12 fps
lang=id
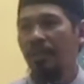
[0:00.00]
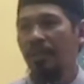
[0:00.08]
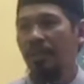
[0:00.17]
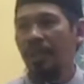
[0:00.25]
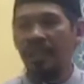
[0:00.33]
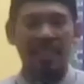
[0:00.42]

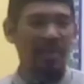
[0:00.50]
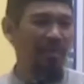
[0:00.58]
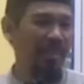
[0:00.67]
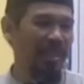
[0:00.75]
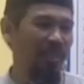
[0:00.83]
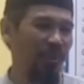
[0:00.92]
Selesai
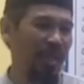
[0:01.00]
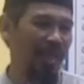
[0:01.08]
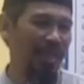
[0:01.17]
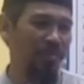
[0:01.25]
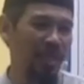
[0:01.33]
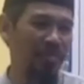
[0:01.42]
baca
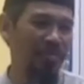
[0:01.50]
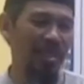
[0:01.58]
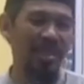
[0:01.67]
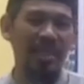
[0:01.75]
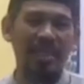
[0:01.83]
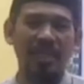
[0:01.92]
Quran kemudian
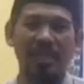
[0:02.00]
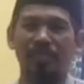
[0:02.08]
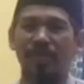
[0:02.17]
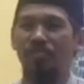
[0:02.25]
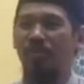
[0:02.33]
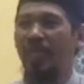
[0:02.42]
berzikir,
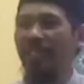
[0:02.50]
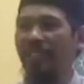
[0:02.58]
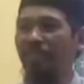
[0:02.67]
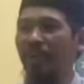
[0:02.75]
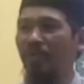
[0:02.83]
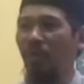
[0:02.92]

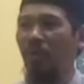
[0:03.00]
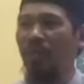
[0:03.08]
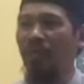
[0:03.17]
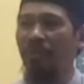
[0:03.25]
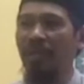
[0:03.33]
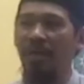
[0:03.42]
bermunajat, bermohon
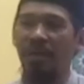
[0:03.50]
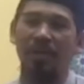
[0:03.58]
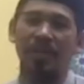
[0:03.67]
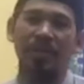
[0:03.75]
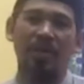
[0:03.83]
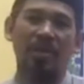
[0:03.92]
kepada
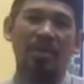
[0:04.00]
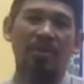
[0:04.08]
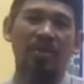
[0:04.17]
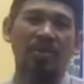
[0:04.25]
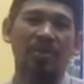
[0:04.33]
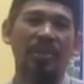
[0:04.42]
Allah, ya
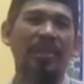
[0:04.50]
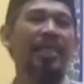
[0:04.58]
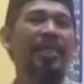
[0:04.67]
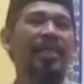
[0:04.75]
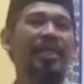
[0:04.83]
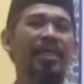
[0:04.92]
Allah.
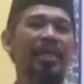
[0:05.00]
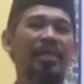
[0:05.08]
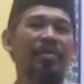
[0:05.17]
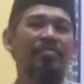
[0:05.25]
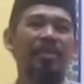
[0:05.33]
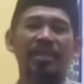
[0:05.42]

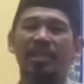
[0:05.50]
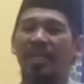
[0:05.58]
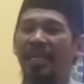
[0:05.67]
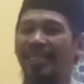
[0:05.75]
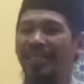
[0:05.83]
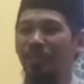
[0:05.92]

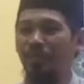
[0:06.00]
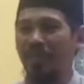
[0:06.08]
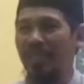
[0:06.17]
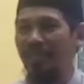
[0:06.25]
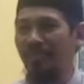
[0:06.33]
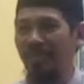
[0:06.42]
Masalah hidup
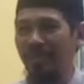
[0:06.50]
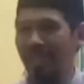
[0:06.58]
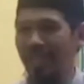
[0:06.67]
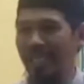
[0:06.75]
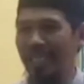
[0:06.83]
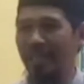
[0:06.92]
saya
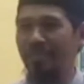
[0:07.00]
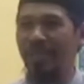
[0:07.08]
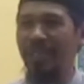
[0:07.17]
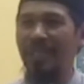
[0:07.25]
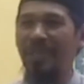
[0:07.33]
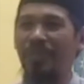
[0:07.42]
begini dan
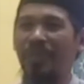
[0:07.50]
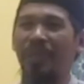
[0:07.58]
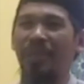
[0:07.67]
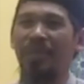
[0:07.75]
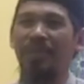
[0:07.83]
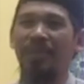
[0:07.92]
begitu
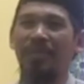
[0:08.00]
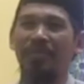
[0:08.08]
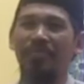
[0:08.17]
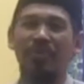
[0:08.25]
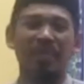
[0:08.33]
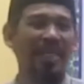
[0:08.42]
ya Allah.
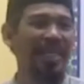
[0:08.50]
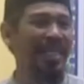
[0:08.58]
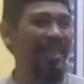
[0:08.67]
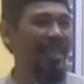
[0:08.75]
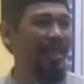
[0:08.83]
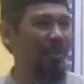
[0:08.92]

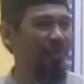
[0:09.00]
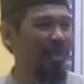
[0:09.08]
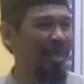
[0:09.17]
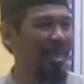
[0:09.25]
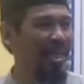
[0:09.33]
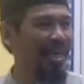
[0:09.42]
Mudahkan hidup
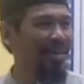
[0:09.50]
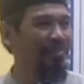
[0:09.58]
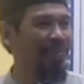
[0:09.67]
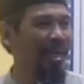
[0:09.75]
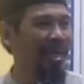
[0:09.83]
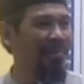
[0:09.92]
saya,
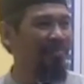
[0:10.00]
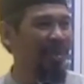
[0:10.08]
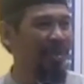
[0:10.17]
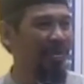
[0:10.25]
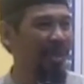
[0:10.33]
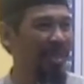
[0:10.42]
gampangkan
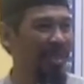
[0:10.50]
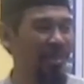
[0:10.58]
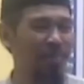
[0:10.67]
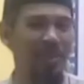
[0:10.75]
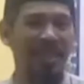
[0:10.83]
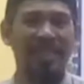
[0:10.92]
persoalan
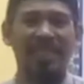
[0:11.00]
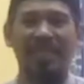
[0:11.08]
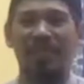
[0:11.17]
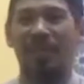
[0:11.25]
hidup saya ya